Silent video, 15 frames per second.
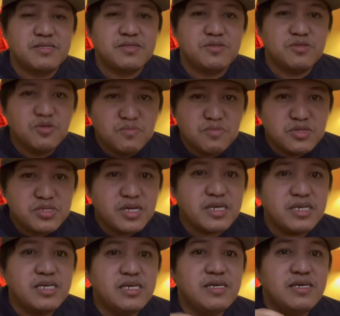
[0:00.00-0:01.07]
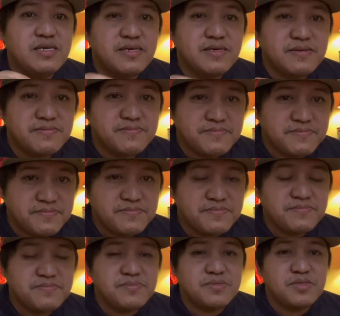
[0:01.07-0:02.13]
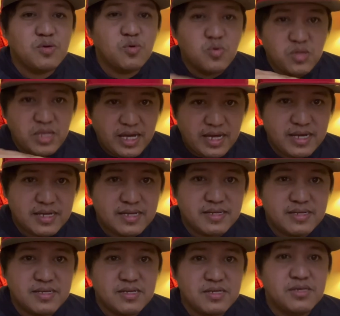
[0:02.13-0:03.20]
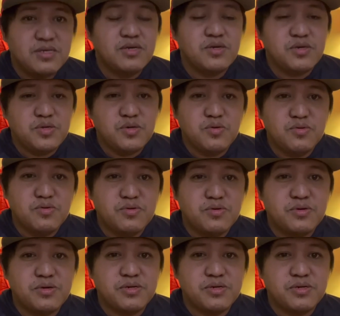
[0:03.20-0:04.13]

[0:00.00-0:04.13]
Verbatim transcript: Doon mo siya i-una. Yung